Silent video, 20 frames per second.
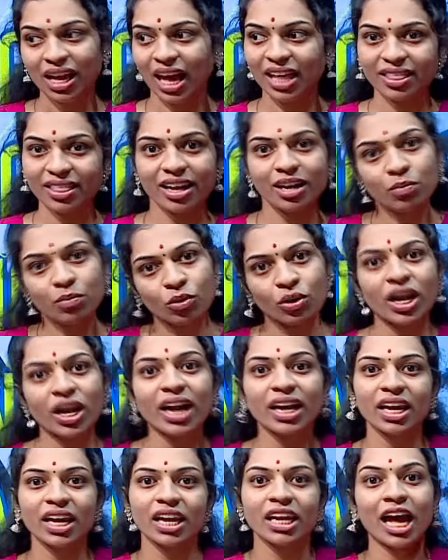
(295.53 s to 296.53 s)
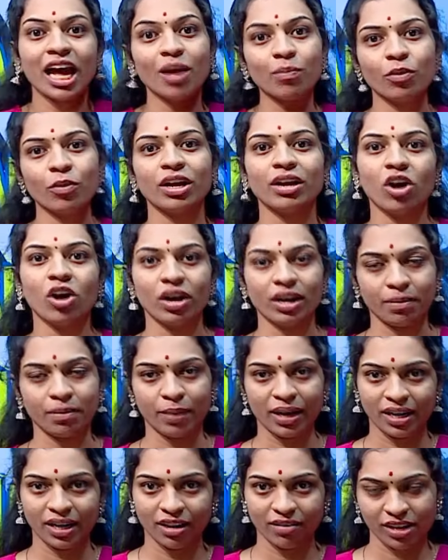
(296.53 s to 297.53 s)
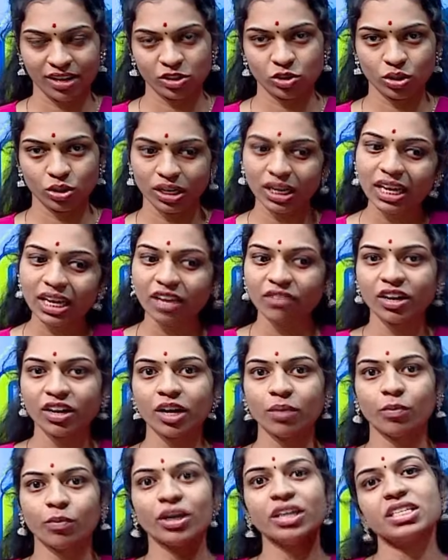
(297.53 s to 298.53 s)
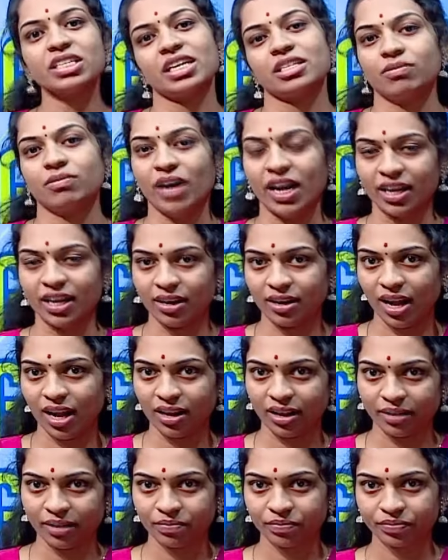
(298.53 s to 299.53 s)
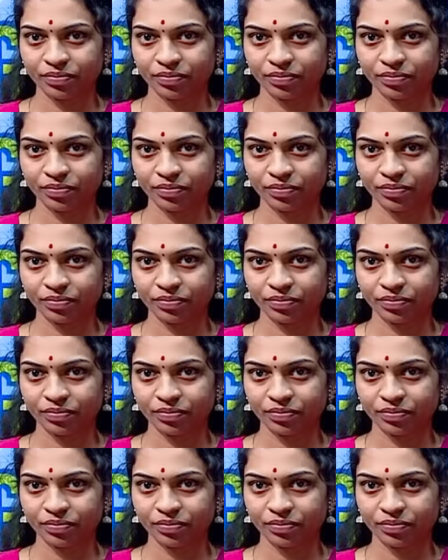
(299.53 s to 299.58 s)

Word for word: அதனால முன்னாடியே நான் போய் ஆர்டர் பண்ணிடுவேன் சொல்லி இவங்க போய் ஷேர்ஸ் வாங்கிடுறாங்க